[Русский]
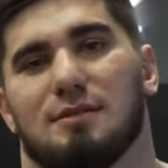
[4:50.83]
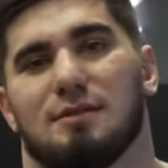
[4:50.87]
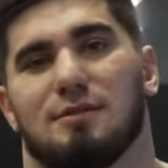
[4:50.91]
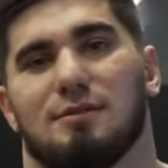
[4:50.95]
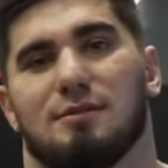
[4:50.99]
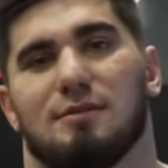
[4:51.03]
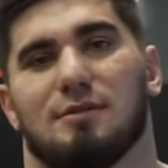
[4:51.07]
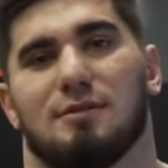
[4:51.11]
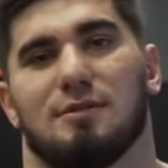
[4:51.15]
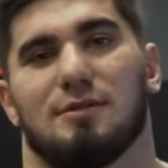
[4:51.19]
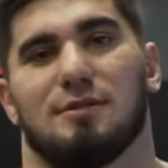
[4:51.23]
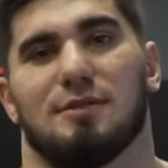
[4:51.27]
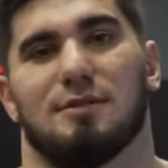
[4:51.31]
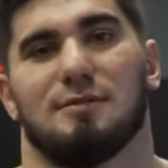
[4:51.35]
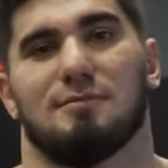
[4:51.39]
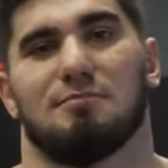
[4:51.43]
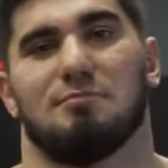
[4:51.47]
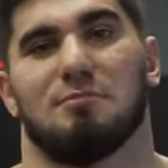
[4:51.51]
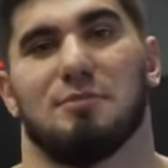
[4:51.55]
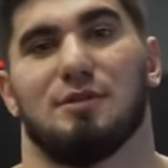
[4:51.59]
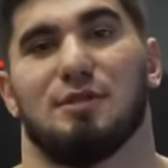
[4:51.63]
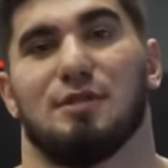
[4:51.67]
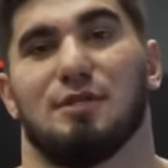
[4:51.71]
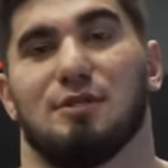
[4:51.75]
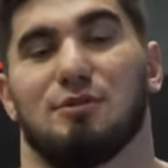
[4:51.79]
Вот.
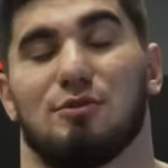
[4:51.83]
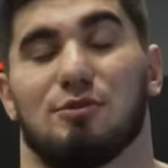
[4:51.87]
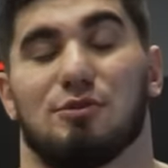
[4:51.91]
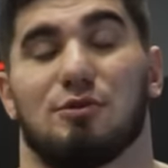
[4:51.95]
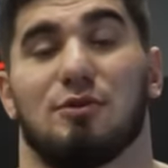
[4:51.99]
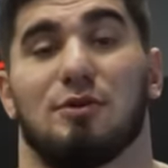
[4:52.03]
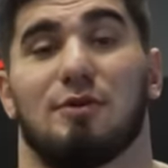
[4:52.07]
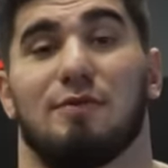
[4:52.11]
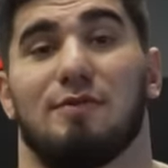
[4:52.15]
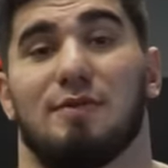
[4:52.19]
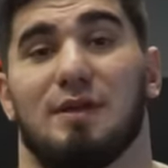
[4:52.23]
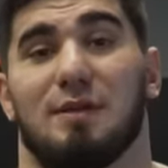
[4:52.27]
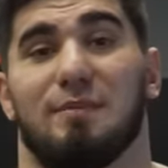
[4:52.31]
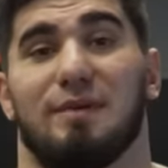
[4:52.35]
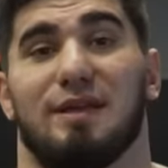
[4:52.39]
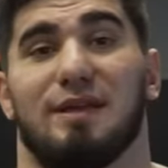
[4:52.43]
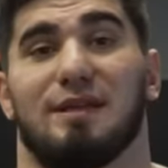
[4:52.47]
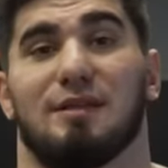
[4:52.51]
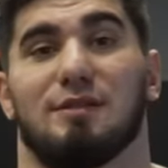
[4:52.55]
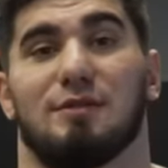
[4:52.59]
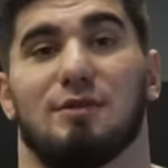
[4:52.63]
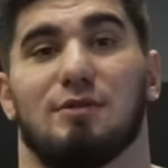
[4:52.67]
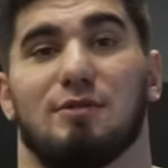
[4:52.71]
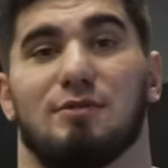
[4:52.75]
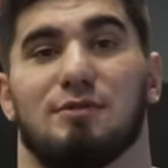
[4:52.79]
И, но в скором времени,
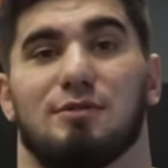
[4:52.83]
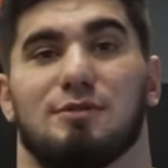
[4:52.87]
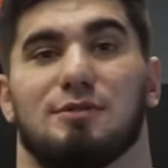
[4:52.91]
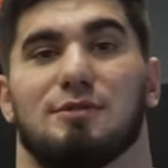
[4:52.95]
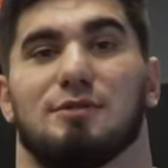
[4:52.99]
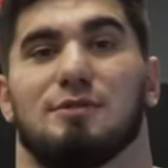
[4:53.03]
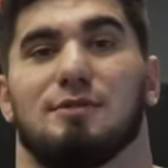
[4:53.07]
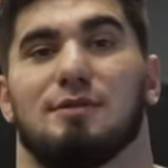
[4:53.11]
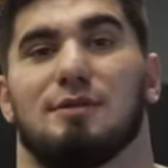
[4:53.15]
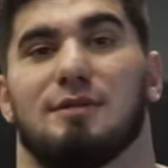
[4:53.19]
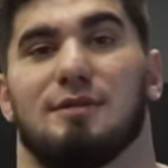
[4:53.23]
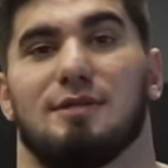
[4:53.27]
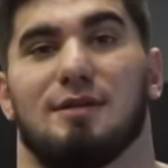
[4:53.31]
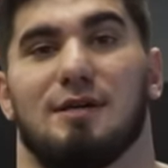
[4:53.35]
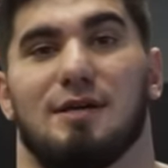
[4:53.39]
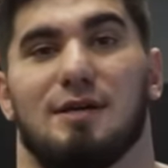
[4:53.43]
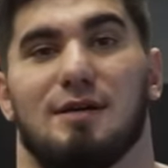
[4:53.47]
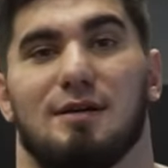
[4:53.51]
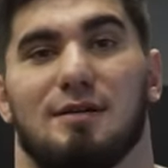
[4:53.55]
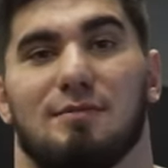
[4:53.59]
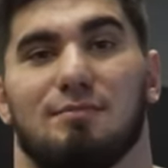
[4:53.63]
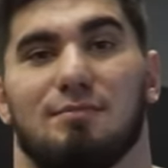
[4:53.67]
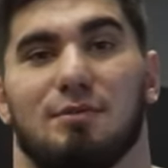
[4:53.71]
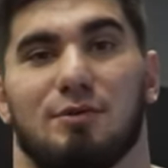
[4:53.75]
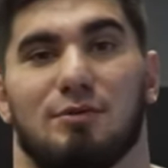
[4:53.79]
я надеюсь,
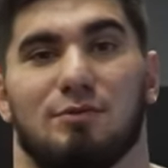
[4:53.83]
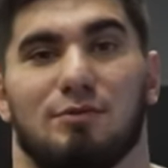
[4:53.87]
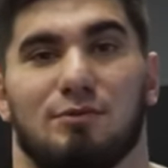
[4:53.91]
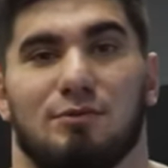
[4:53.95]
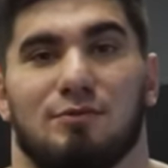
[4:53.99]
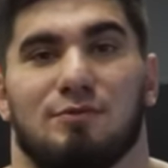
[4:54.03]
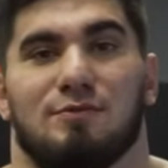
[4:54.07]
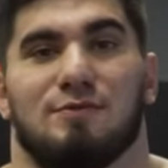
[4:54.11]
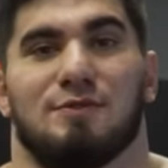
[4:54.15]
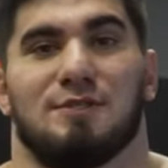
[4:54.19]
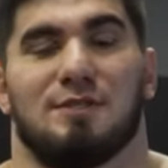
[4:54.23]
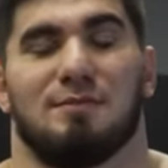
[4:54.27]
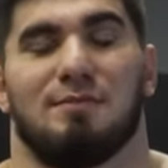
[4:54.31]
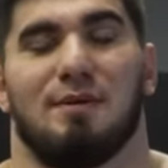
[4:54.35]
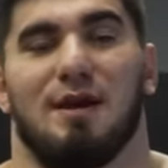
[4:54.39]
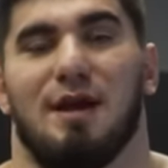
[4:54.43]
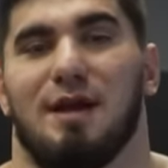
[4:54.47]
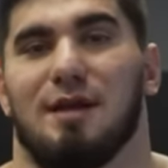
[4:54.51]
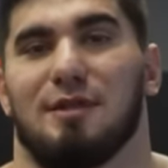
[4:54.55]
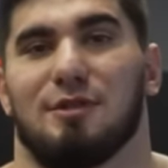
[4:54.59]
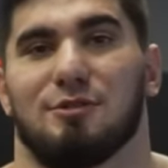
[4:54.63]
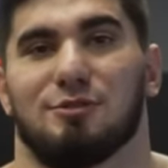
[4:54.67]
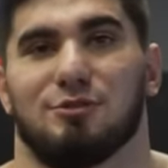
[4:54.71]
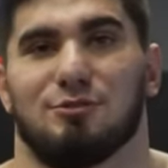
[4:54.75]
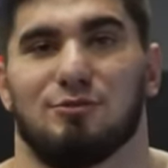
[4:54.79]
я приду в
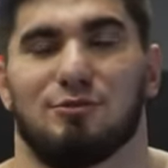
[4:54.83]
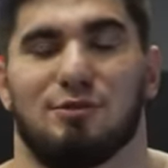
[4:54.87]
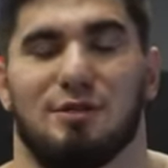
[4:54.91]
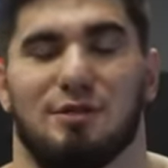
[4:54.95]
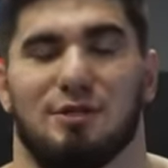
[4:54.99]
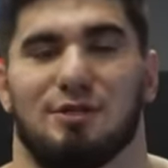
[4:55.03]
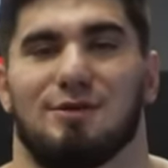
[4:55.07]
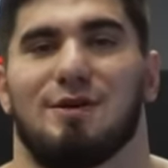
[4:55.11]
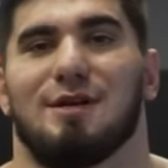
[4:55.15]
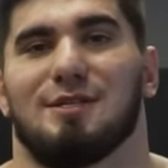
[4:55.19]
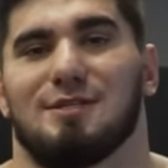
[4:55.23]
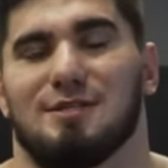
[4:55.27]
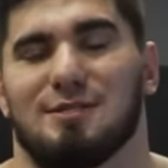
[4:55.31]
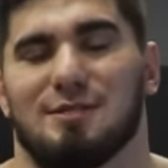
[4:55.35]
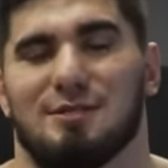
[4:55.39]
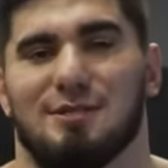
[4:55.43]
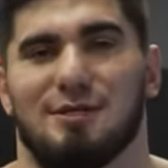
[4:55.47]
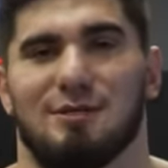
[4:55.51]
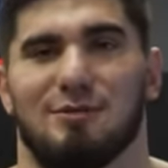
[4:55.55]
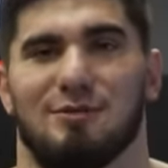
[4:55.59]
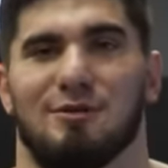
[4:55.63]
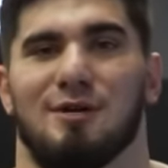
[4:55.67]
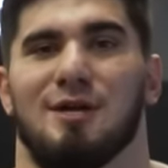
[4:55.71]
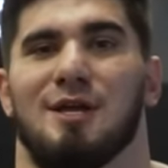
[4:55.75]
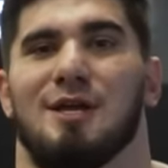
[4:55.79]
себя, я начну тренироваться,
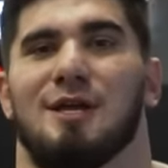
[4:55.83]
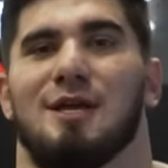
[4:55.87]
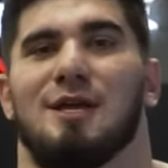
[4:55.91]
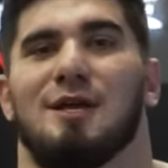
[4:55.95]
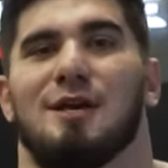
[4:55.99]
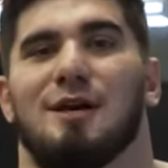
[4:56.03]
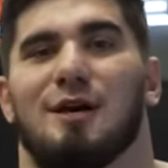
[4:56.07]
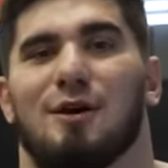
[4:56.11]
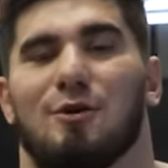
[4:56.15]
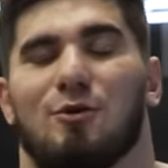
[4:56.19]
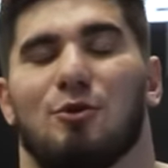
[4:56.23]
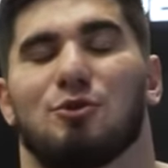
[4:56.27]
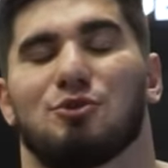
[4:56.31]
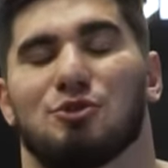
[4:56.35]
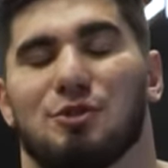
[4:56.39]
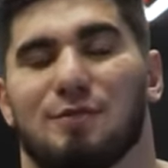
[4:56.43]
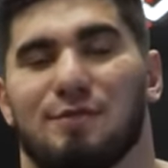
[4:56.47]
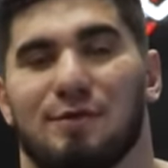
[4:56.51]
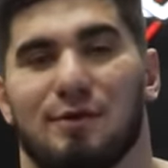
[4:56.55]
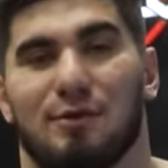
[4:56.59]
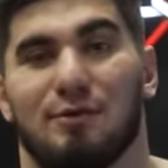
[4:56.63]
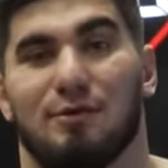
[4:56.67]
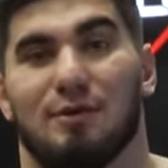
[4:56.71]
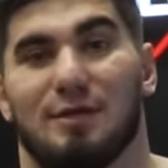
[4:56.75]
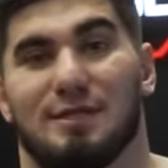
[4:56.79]
сделаю хорошую
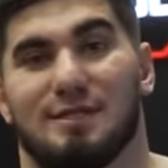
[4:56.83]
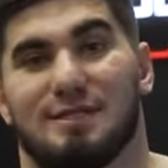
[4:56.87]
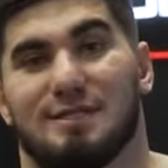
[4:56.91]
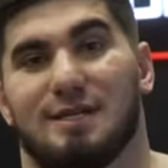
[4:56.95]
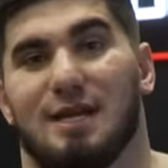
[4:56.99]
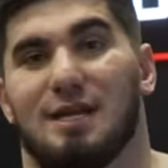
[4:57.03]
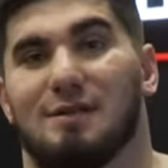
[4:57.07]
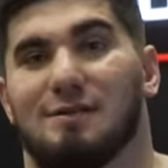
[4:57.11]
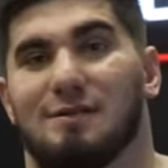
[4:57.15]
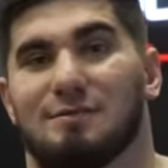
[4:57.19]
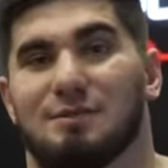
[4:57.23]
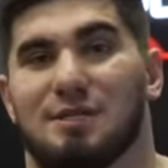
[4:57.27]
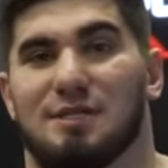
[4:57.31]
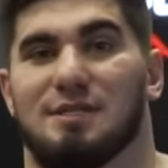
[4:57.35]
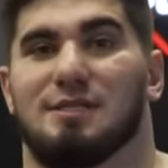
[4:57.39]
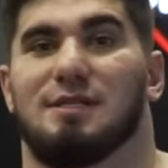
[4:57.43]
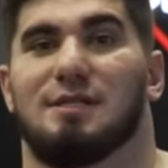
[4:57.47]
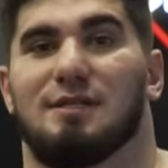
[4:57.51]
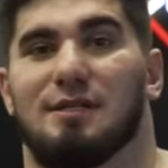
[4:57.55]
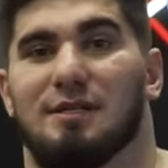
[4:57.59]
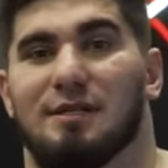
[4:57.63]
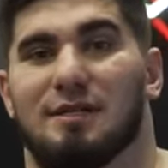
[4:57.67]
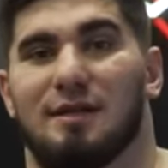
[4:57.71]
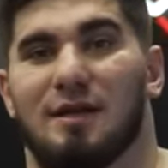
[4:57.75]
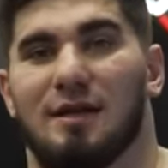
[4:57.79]
фигуру. Цель вообще
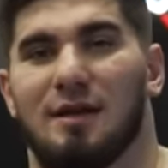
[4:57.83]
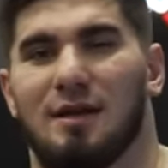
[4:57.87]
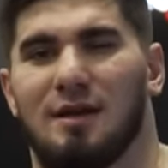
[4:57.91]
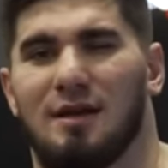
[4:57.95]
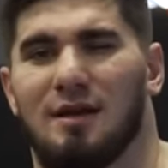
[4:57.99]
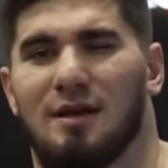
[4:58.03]
сделать